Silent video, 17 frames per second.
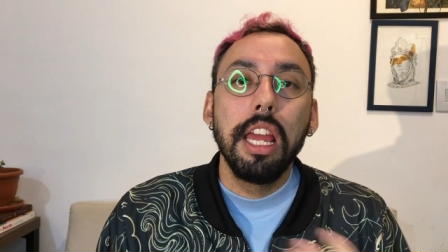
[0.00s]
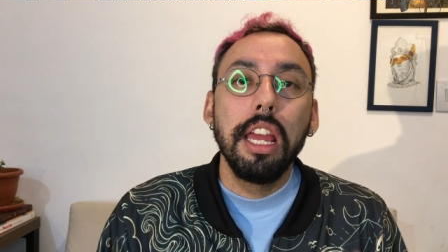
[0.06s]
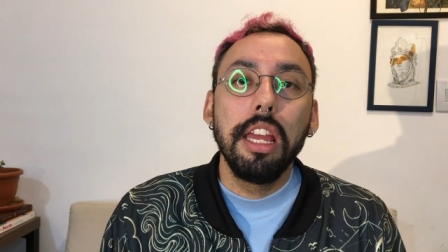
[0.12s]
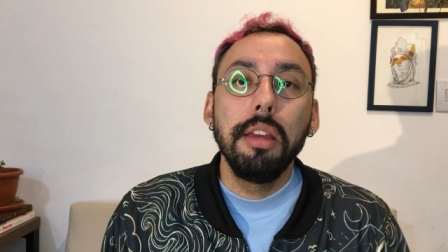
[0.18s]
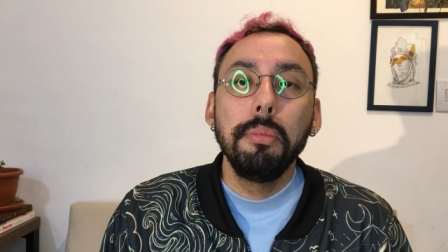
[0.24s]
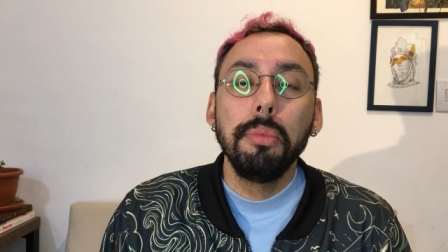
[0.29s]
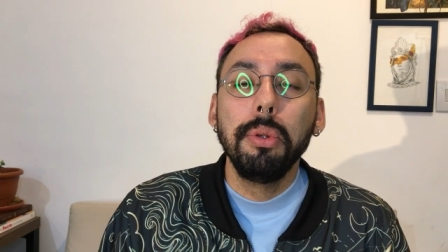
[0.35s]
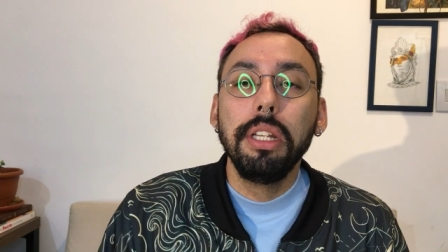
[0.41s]

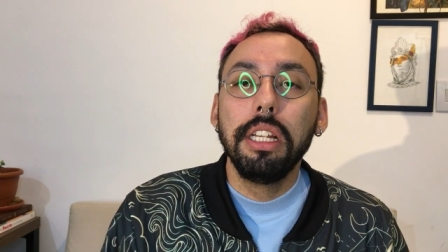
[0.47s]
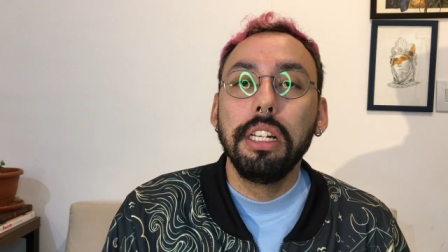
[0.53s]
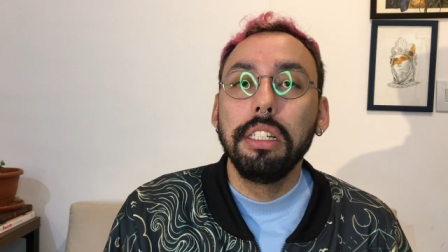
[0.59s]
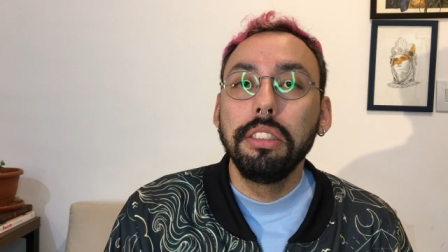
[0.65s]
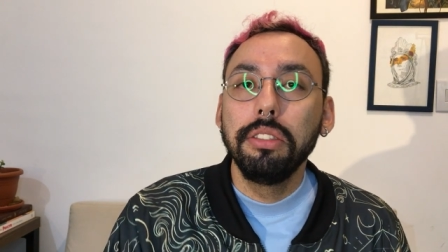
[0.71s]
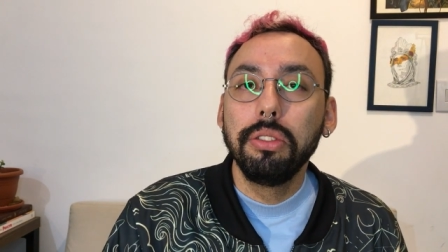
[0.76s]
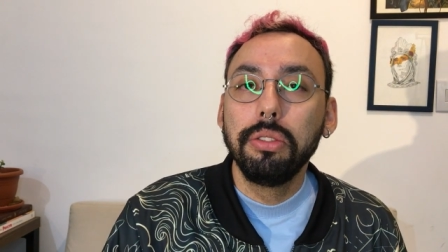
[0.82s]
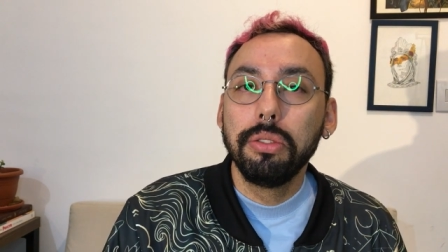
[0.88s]

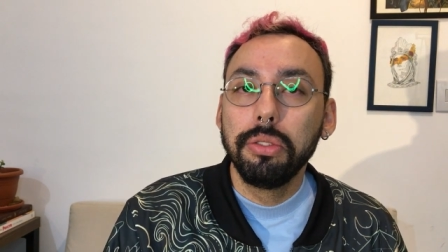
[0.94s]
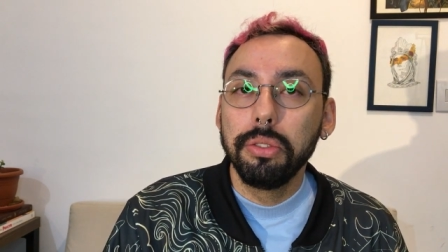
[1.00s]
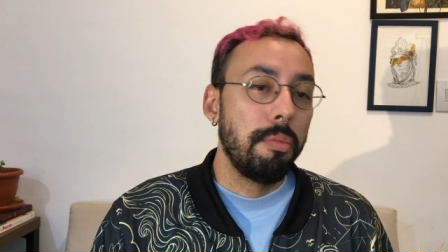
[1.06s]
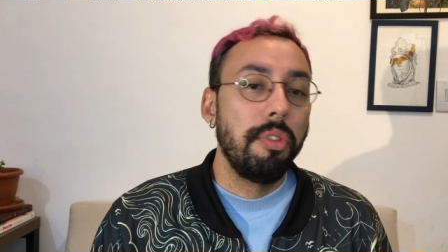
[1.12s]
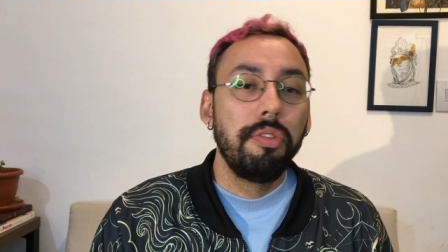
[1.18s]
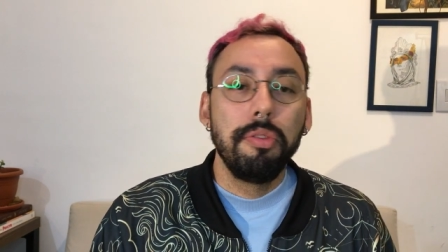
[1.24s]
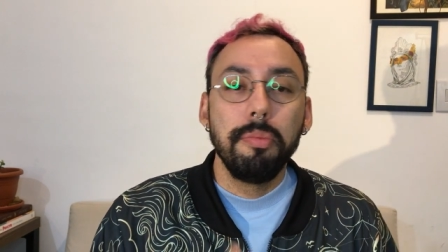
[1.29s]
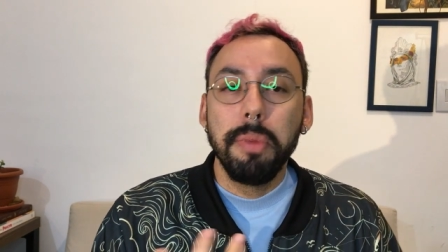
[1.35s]
emulando
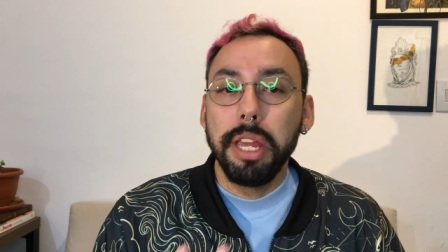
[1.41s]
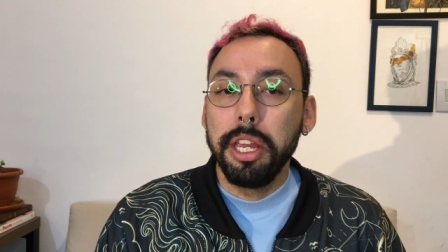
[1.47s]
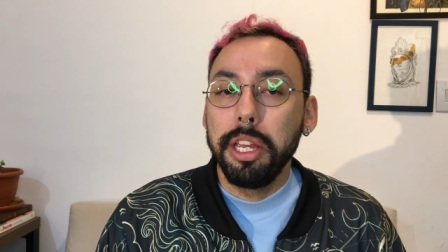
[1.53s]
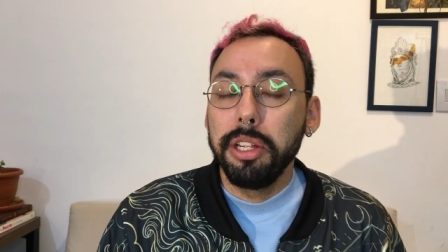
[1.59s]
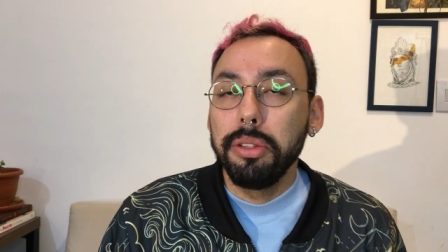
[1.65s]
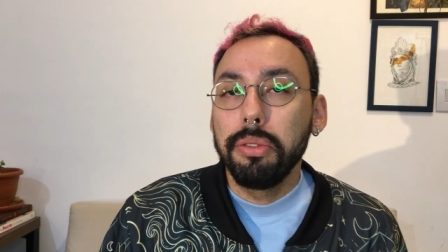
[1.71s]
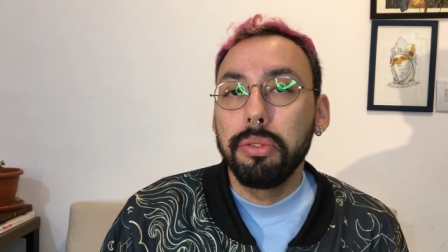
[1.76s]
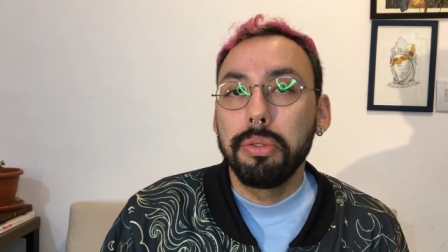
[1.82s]

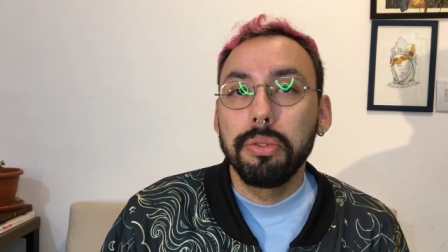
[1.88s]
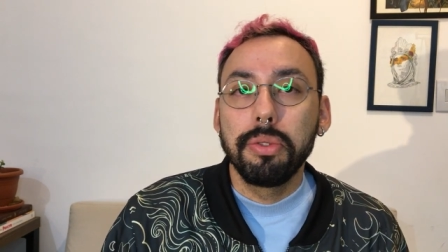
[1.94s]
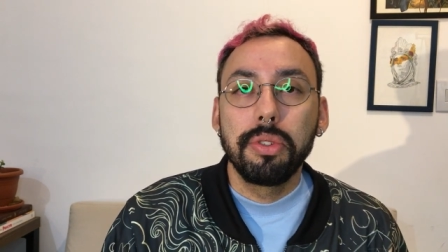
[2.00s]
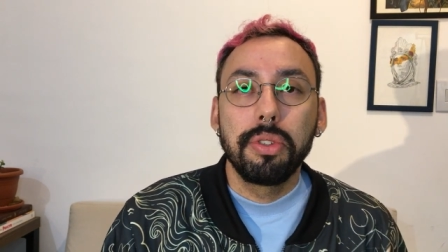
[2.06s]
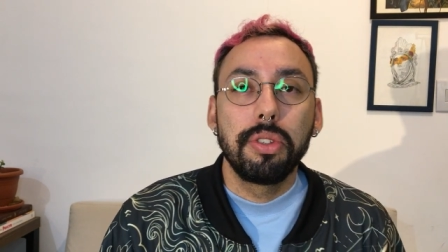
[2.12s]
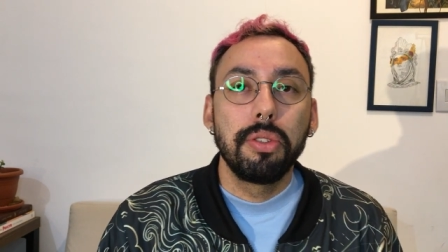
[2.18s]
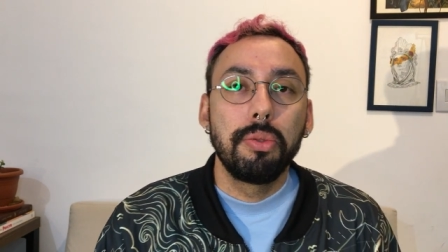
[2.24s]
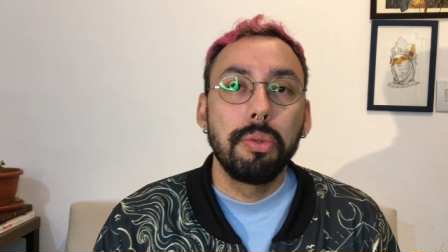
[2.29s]
movimentos,
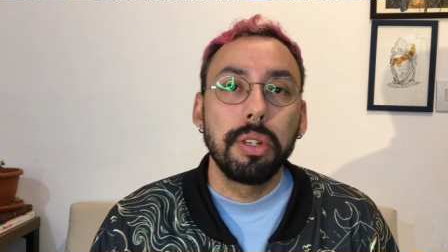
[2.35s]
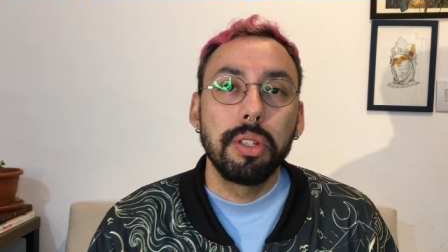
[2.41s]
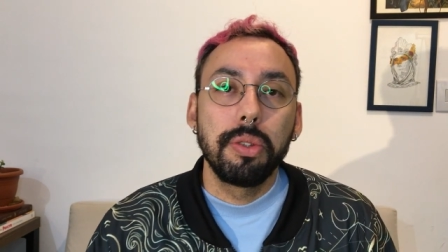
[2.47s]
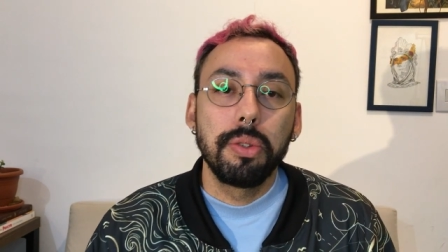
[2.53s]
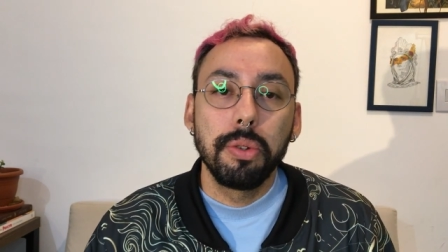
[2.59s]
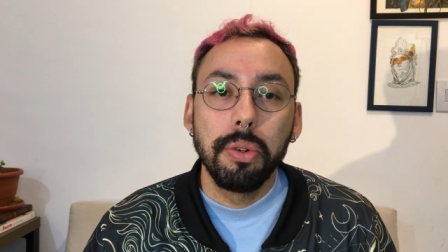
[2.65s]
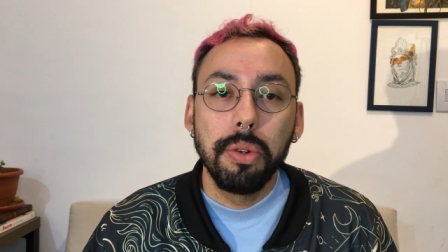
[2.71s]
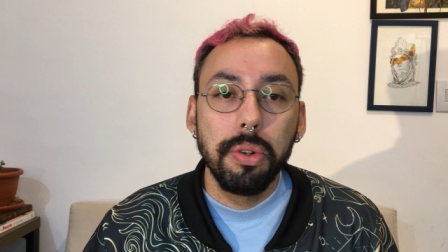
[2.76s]

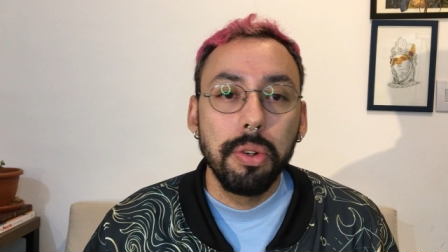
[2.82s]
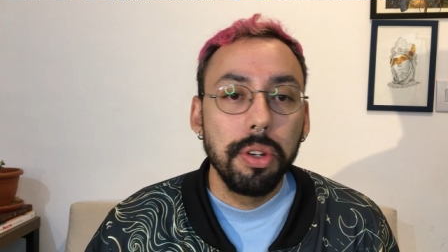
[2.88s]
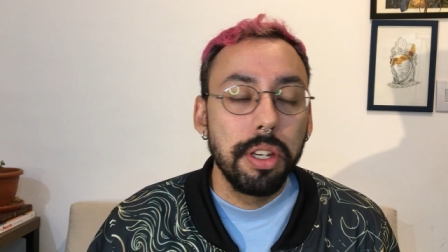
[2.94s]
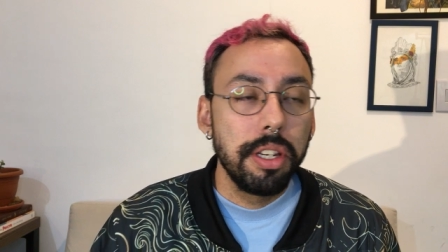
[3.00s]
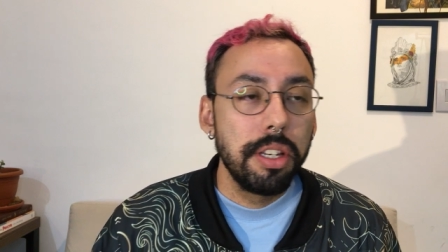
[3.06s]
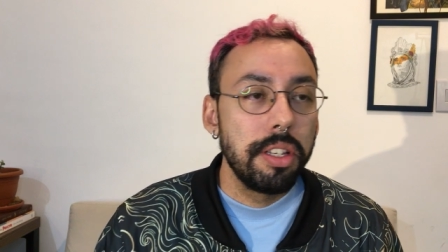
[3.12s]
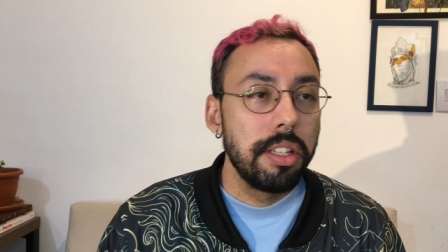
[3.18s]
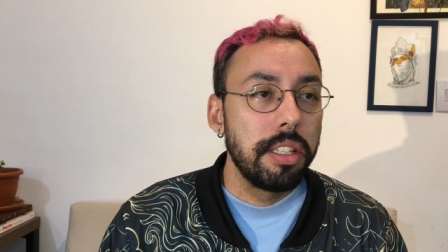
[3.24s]

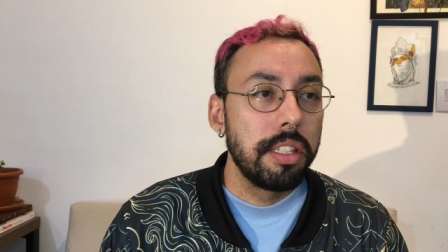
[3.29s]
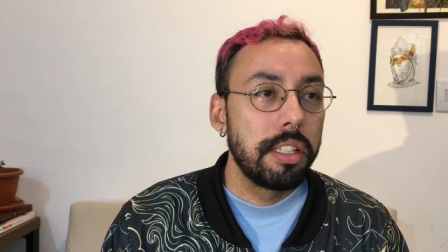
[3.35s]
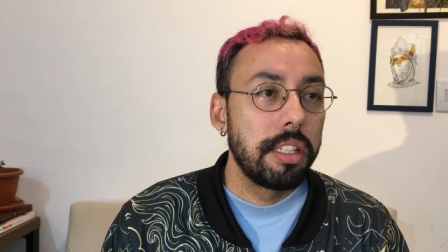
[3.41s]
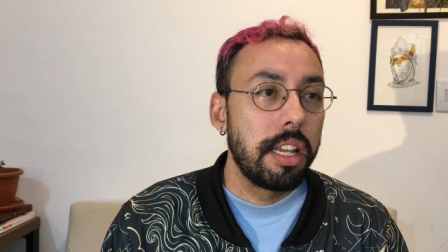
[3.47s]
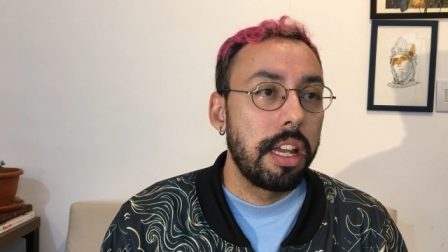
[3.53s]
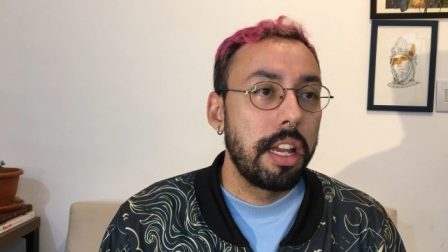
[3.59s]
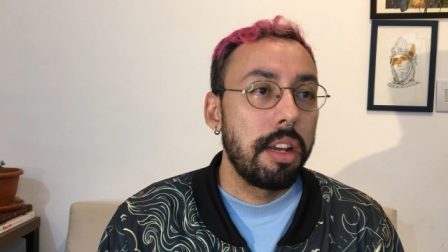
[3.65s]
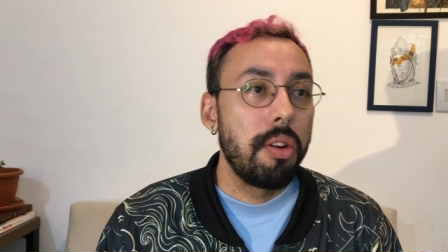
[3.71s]
situações,
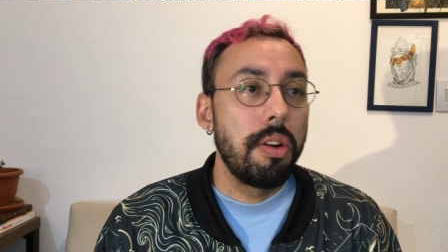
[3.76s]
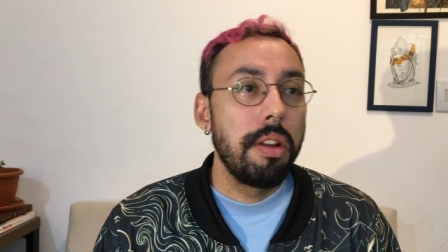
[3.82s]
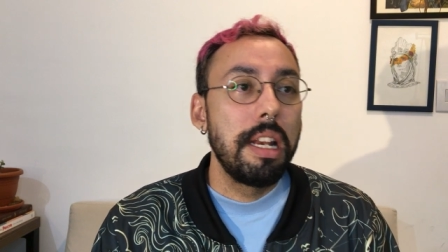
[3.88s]
é,